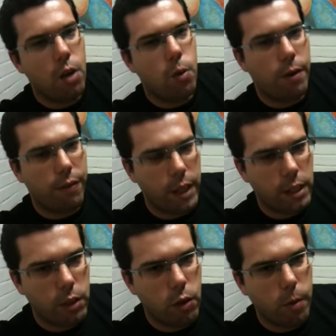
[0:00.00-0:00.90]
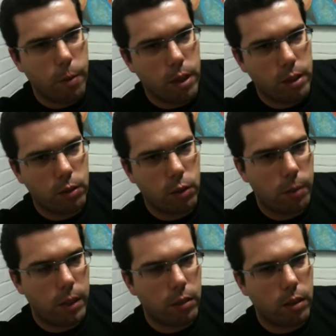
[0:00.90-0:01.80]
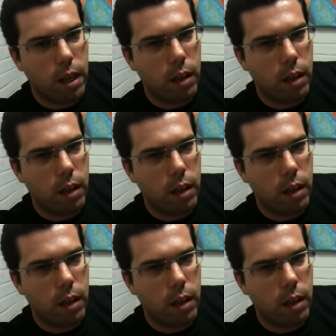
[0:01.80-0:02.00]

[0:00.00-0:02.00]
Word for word: com a festa de comemoração do Roberto,